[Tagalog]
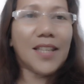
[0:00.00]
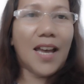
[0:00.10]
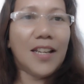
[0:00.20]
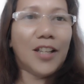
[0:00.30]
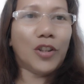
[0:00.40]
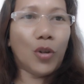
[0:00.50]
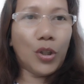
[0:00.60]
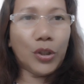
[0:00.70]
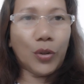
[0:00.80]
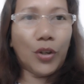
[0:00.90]
sana
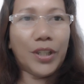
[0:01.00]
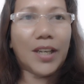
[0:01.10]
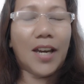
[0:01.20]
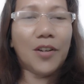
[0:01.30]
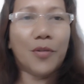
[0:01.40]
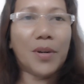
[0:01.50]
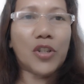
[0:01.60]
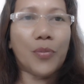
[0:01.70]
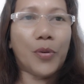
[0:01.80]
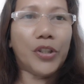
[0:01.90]
tuloy-tuloy kayong
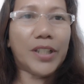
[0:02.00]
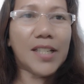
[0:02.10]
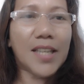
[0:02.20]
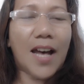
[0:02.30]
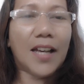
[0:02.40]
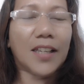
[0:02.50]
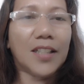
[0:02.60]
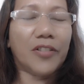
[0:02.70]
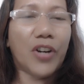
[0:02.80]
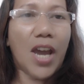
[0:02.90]
magsuporta sa
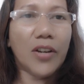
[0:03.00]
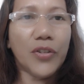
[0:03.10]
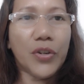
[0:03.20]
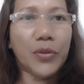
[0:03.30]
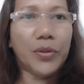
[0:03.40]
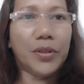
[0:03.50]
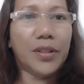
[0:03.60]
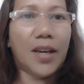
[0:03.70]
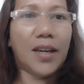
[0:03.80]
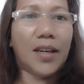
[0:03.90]
aking
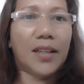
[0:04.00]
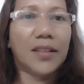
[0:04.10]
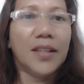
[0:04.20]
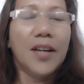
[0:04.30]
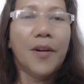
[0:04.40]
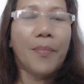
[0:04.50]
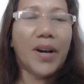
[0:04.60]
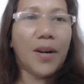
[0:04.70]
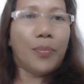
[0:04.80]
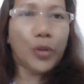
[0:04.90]
reaction at uh,
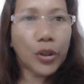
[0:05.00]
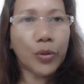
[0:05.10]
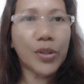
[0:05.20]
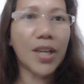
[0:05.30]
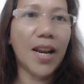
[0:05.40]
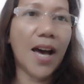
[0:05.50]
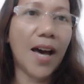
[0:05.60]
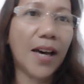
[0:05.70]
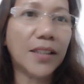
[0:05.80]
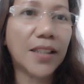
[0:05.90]
para po ito sa
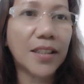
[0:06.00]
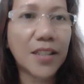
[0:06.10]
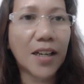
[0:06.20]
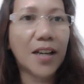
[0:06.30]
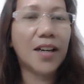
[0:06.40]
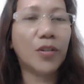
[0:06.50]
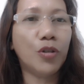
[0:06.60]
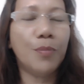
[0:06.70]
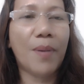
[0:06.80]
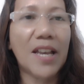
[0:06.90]
lahat at saka
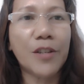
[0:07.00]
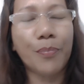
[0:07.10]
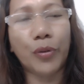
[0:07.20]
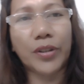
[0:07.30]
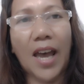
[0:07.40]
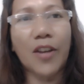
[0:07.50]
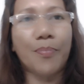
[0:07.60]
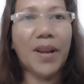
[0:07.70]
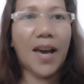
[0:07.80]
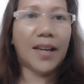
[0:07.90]
good vibes po tayo
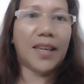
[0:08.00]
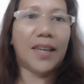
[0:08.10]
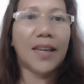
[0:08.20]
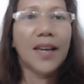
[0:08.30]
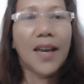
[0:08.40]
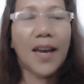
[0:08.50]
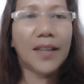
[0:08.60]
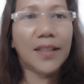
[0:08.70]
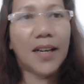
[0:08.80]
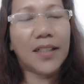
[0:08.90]
palagi
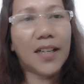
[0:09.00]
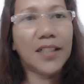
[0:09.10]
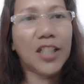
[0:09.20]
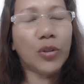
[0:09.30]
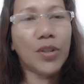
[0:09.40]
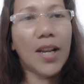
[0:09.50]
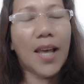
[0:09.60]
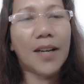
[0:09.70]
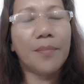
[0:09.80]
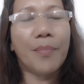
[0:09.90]
And hanggang dito na
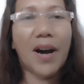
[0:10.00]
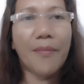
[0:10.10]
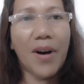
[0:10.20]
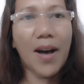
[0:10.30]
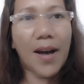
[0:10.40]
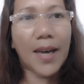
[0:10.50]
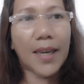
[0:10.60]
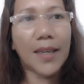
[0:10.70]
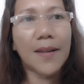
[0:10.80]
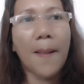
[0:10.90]
lang.
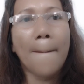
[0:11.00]
Bye-bye!